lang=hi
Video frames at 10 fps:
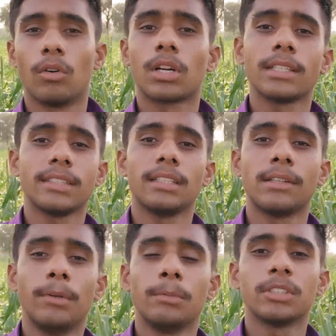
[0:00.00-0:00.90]
और कैसे आज के
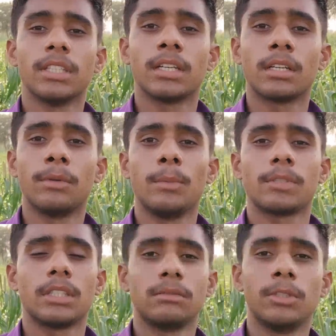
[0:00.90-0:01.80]
वीडियो में सतने वीडियो
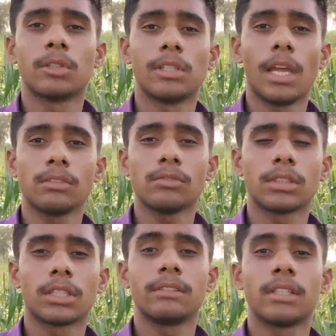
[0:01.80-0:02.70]
पसंद आती वीडियो को लाइक जरूर से
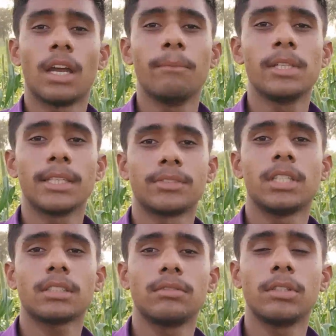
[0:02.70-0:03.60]
कर दीजिएगा अब मिलते हैं
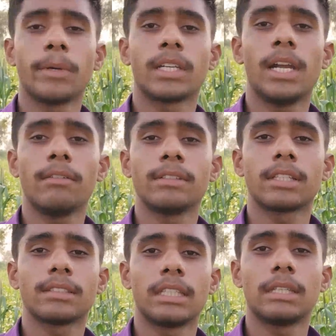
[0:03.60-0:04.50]
नेक्स्ट वीडियो में एक नए एडवेंचर
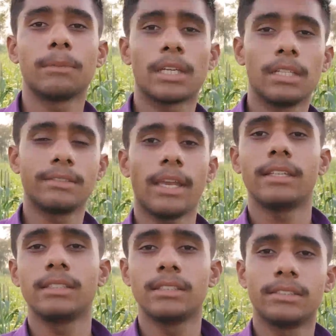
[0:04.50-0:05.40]
के साथ तब तक के लिए जय
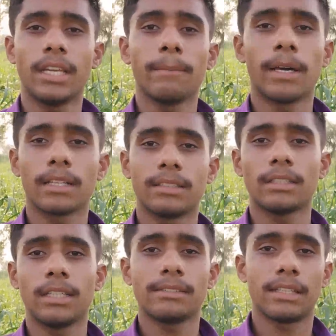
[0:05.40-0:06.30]
हिंद जय भारत जय
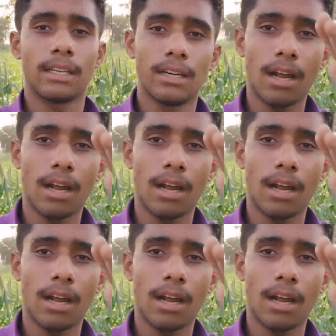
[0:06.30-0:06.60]
जय श्री